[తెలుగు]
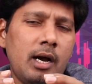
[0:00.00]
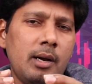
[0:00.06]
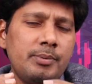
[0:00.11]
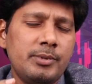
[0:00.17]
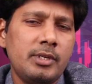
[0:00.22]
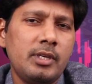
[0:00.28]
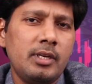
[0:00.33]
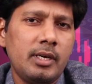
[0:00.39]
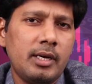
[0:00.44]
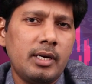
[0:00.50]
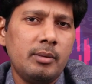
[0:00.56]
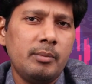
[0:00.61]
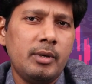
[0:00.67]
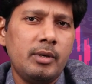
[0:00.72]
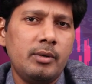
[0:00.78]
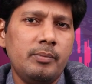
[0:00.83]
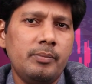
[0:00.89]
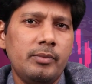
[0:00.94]
ఆప్షన్ ఇక్కడ
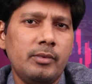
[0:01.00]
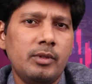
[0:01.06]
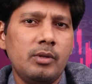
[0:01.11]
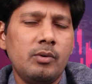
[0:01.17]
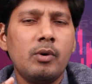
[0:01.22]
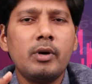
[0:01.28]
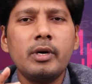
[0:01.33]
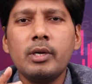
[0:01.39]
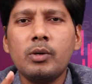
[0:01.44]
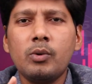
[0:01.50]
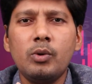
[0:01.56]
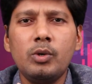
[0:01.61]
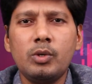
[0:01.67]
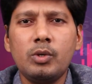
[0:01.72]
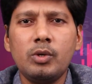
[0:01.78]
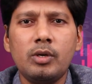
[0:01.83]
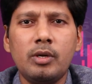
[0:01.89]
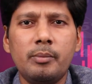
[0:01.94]
మనం ఒకటి
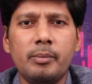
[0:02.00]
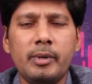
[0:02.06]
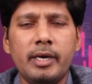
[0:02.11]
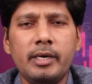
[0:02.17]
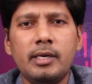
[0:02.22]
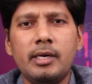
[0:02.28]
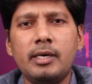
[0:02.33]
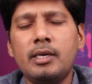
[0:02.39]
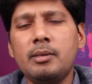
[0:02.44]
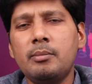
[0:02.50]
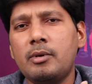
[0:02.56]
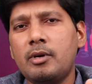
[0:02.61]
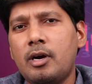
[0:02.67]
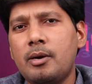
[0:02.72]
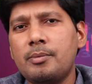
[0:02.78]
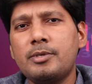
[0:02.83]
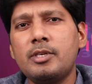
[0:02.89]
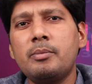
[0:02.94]
కొంటున్నాం రైట్ అంటే
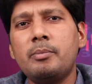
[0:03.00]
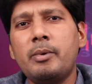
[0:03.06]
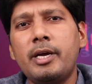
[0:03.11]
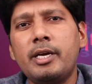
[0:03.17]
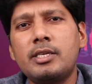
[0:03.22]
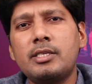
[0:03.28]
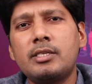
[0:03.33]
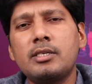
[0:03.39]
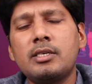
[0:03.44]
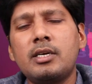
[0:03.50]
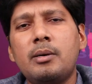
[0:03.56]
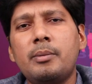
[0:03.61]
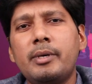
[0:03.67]
మనం ఆప్షన్ బయర్స్